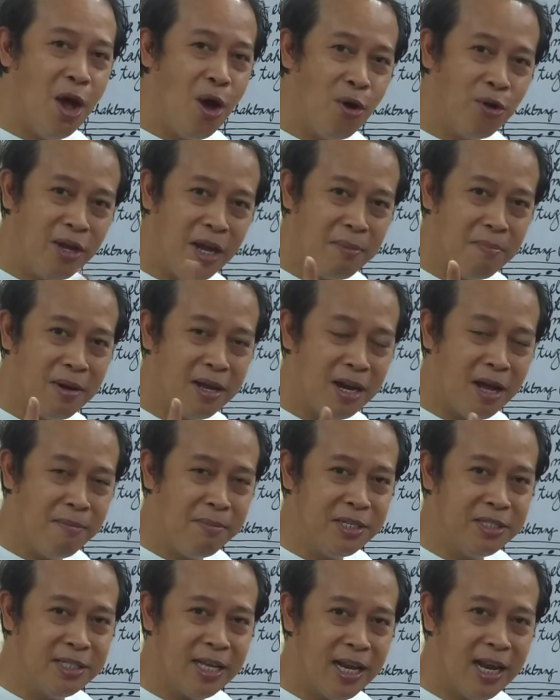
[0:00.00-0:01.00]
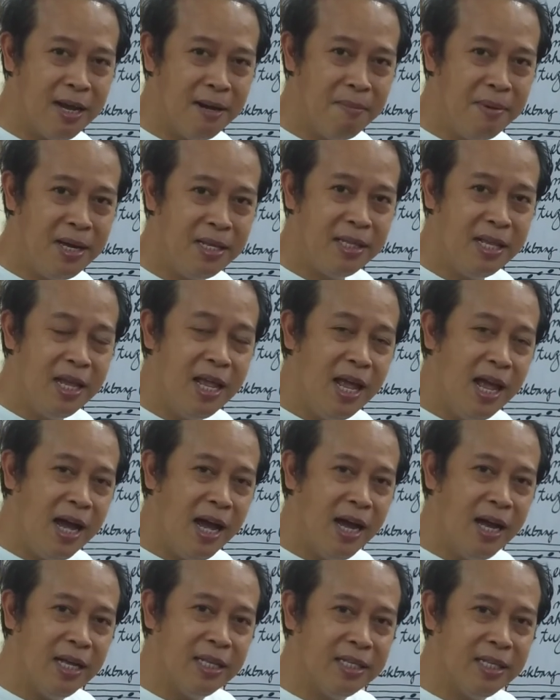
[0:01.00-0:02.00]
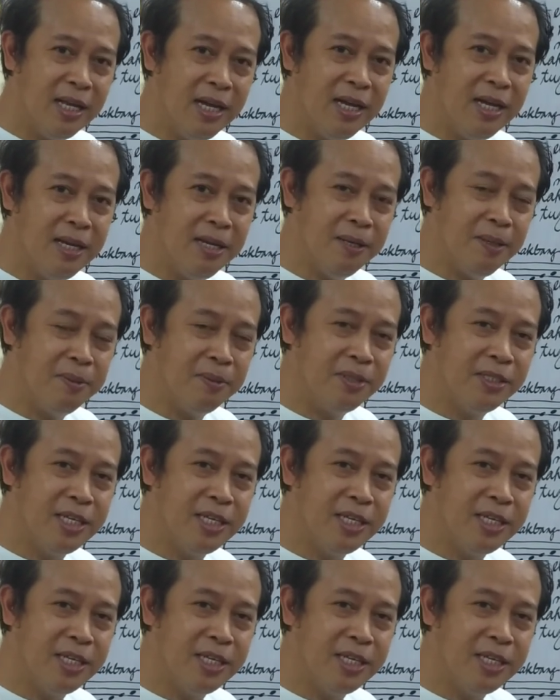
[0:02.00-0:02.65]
Okay, maraming salamat at uh,